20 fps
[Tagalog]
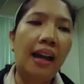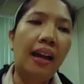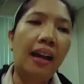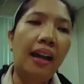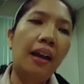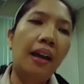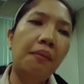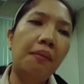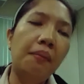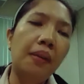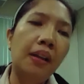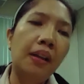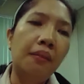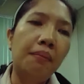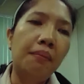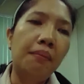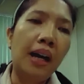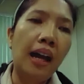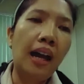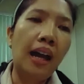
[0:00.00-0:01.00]
Um,
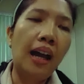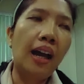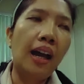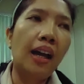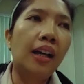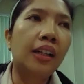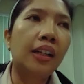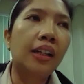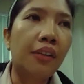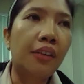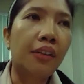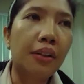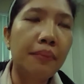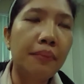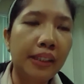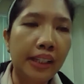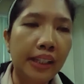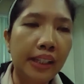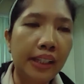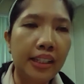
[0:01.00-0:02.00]
mga government
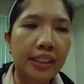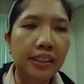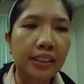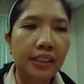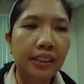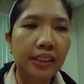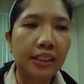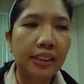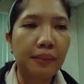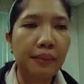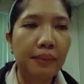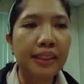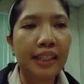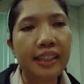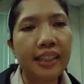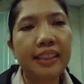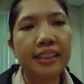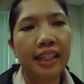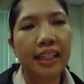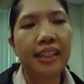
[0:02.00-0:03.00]
agencies, may
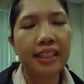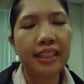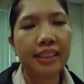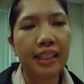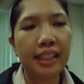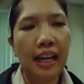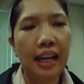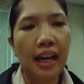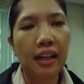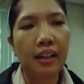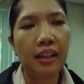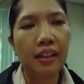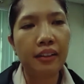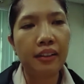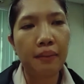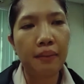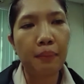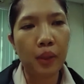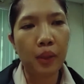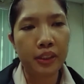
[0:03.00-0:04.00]
sarili-sarili silang
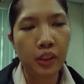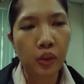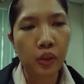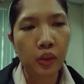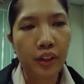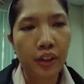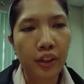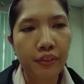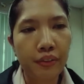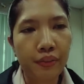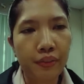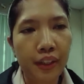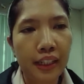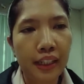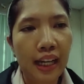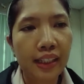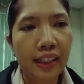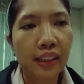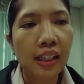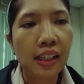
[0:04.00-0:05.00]
repository for that.